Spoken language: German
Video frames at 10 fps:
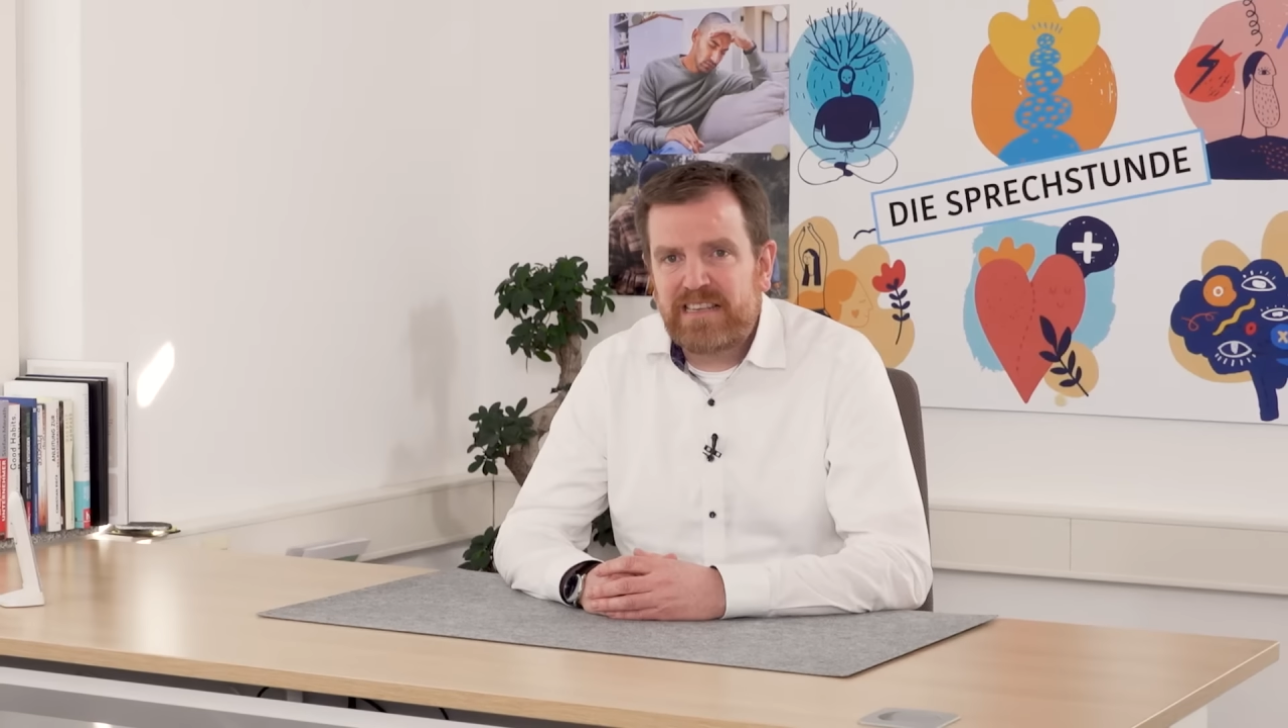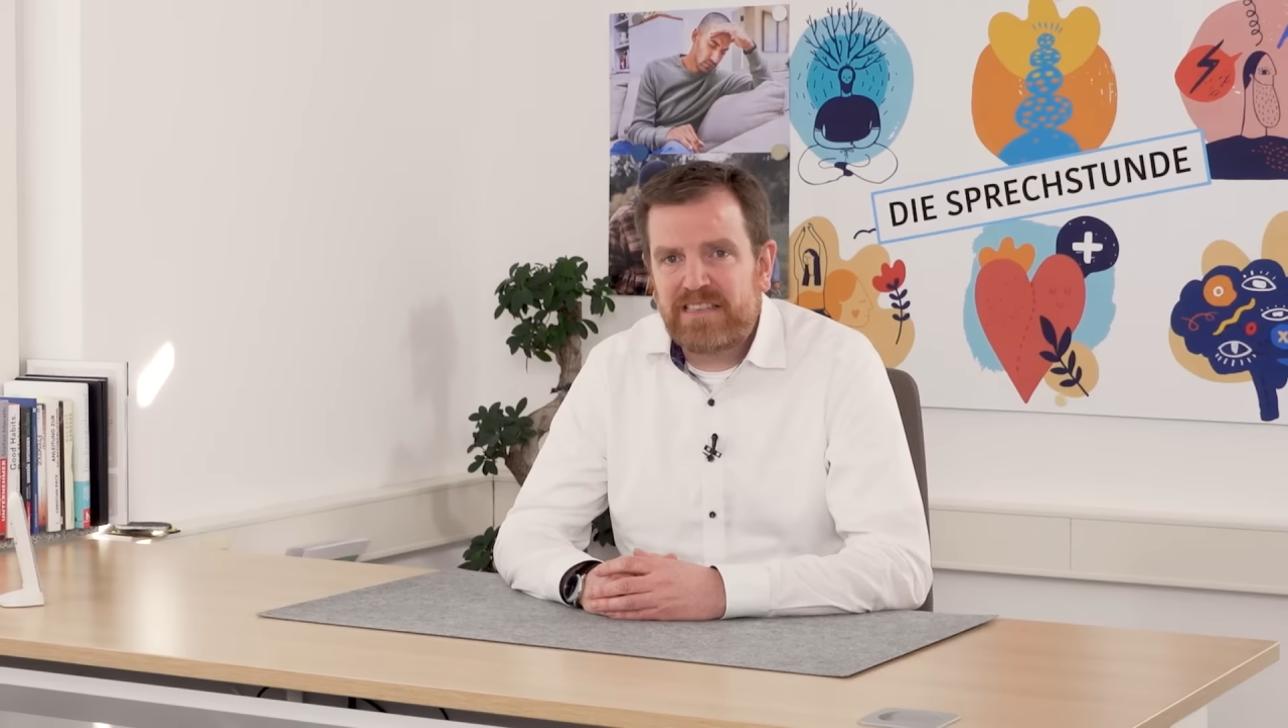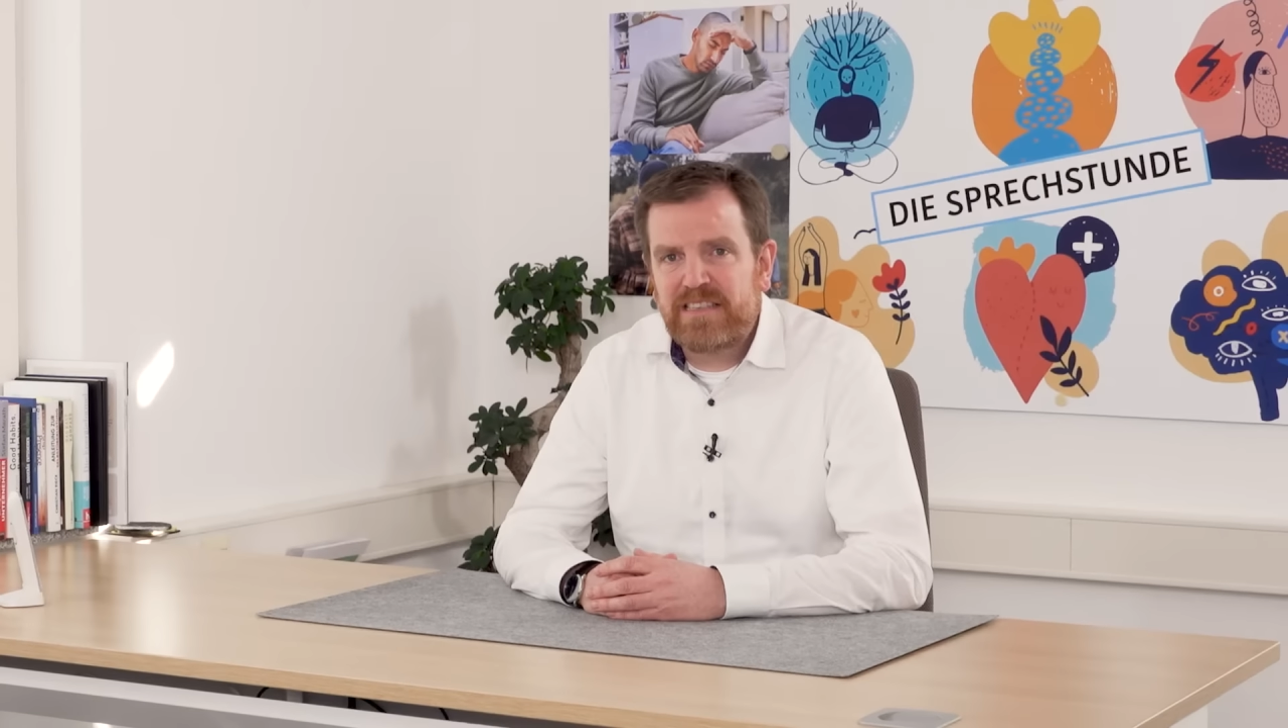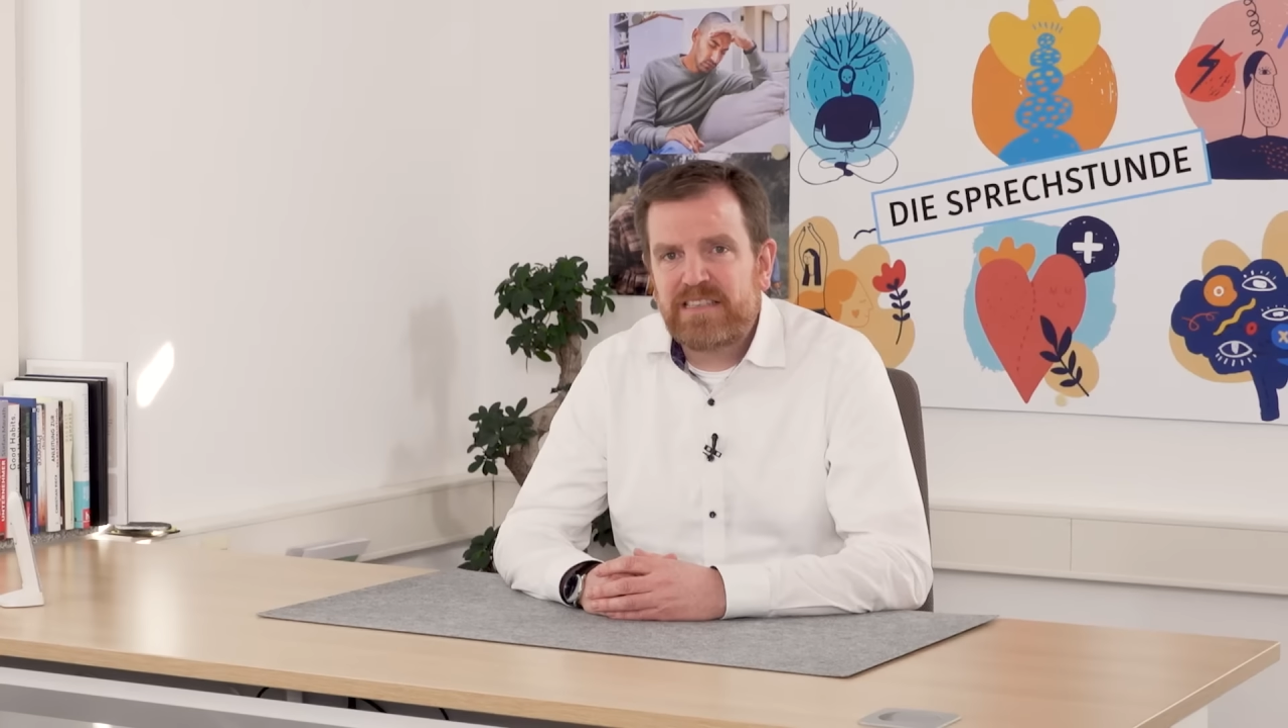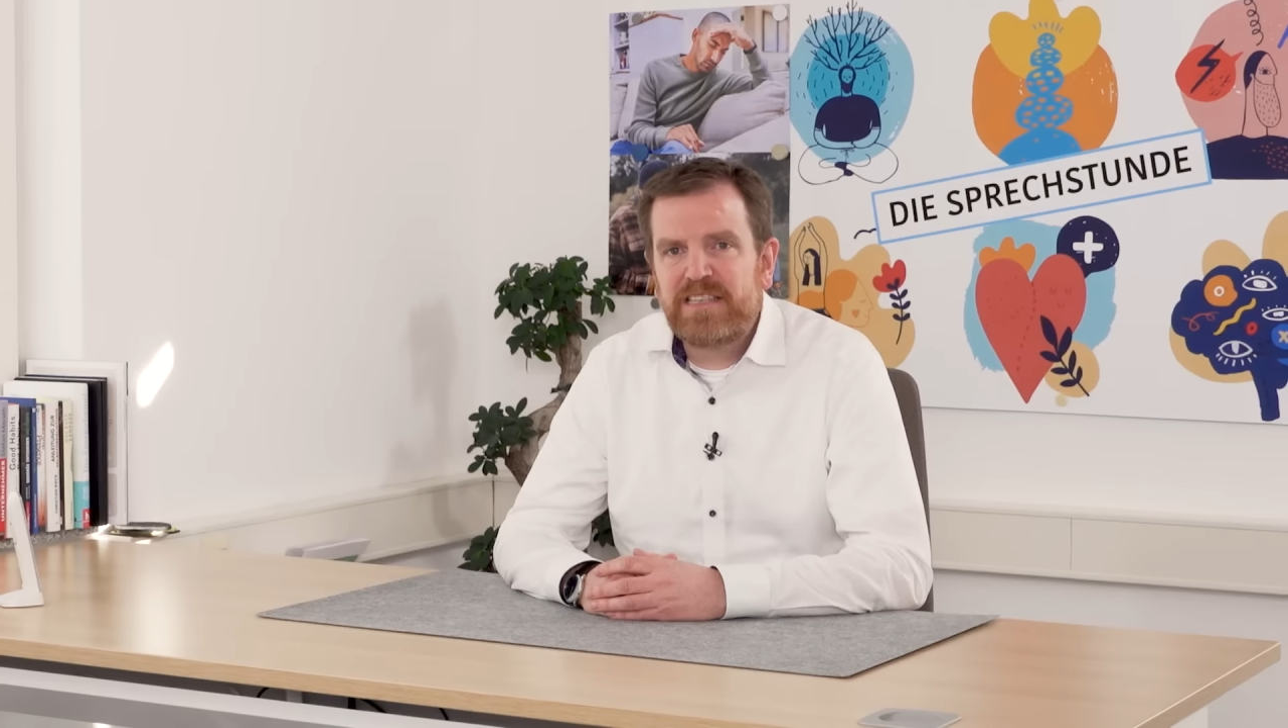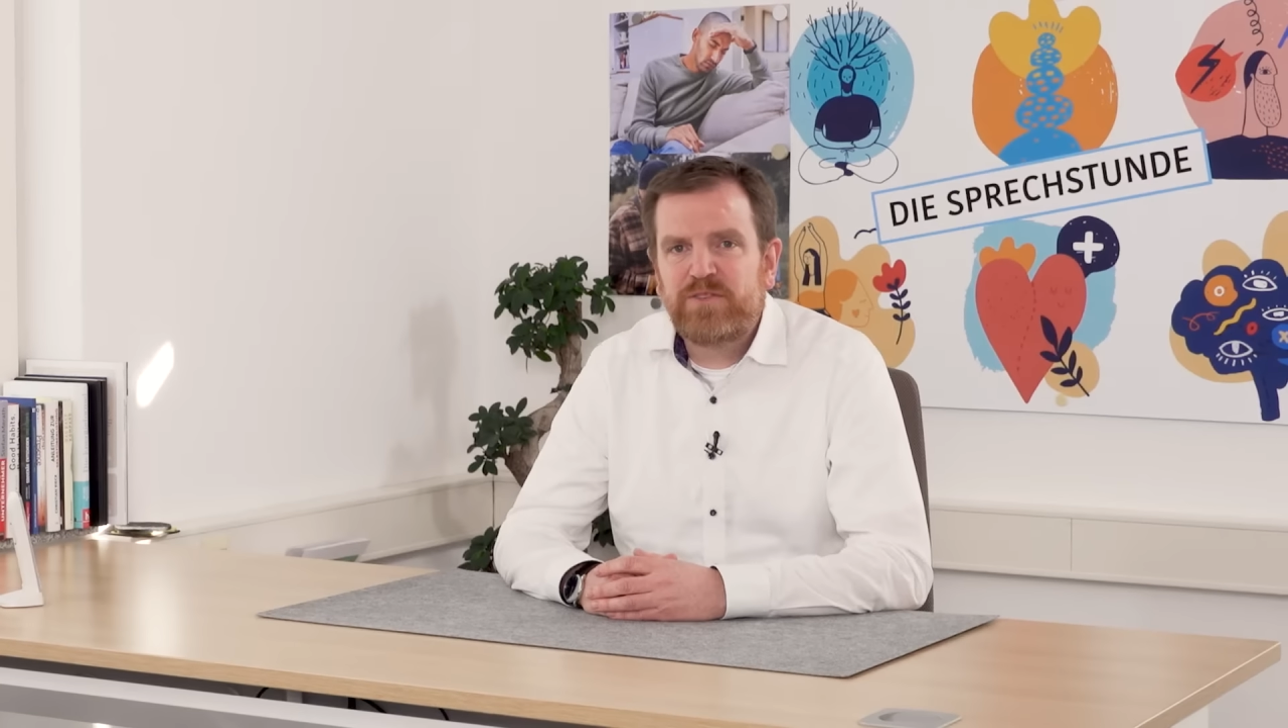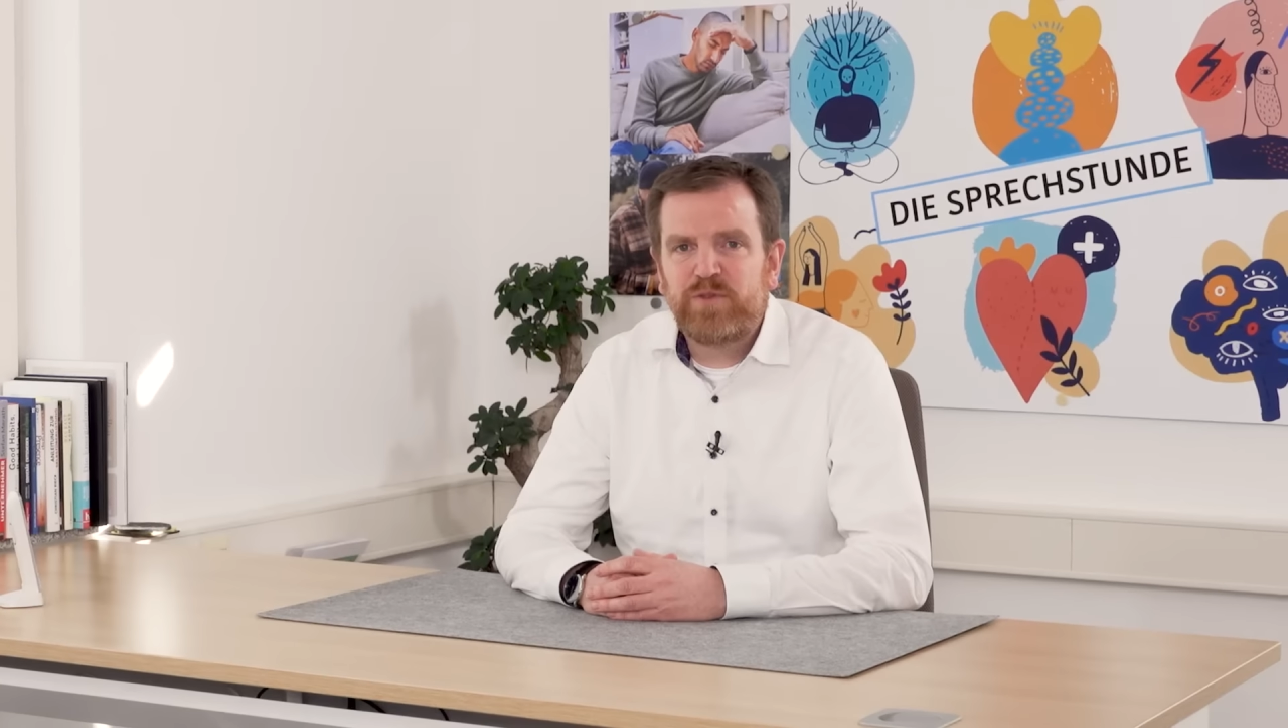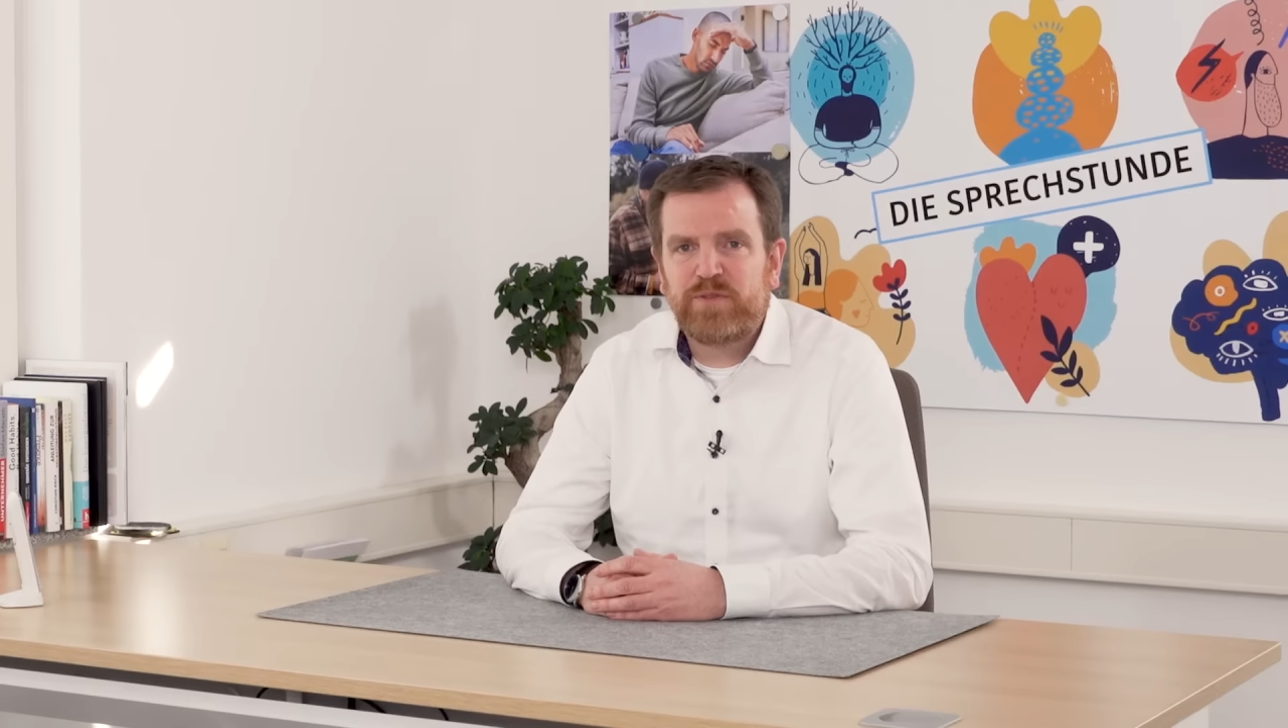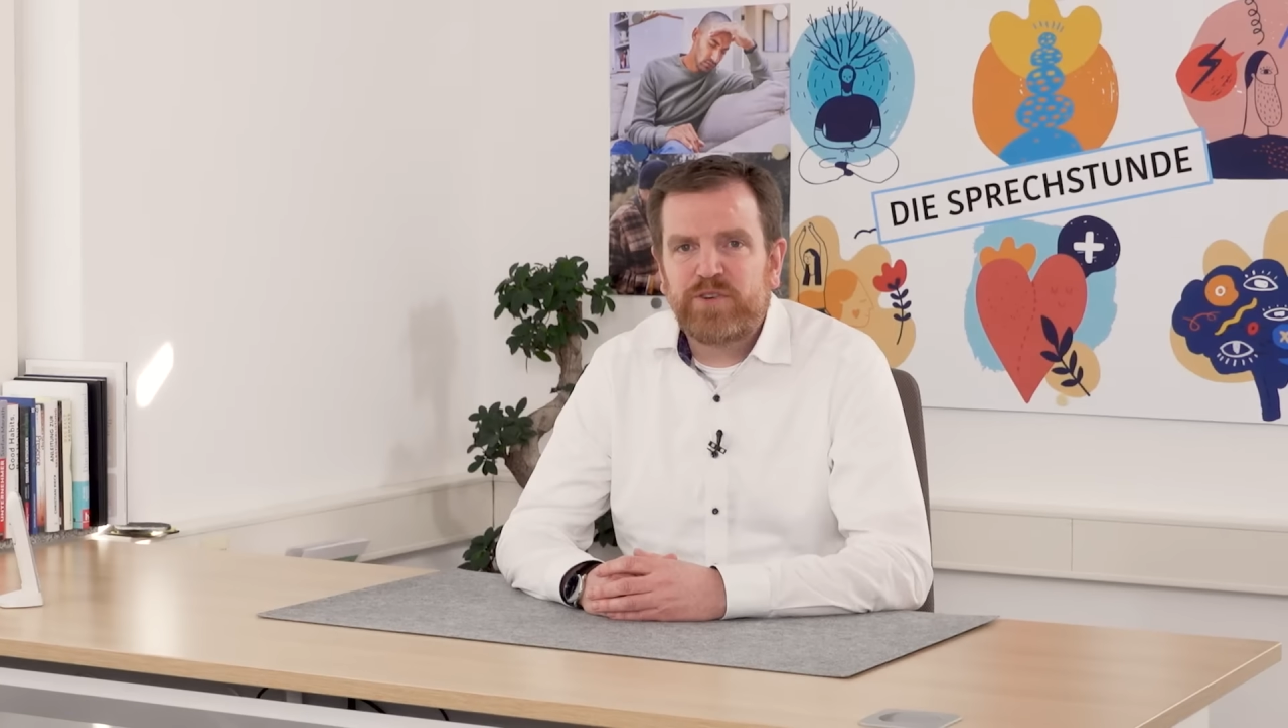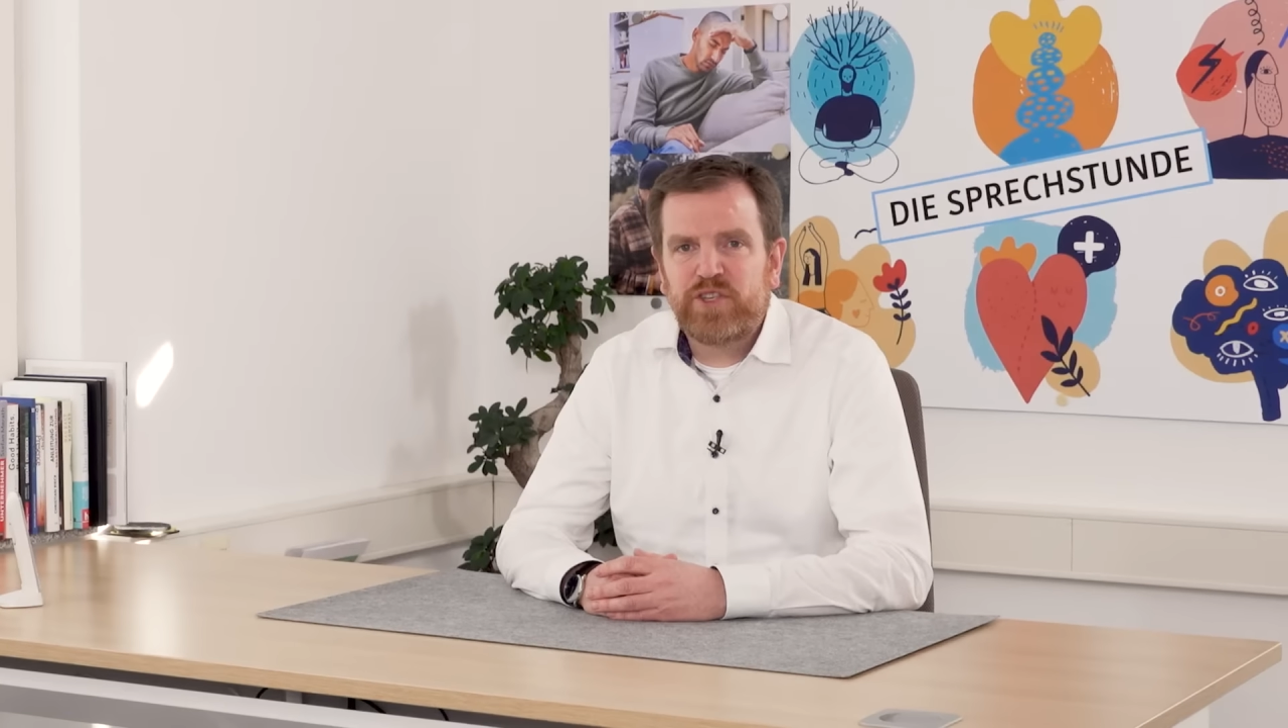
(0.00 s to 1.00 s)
des Instituts für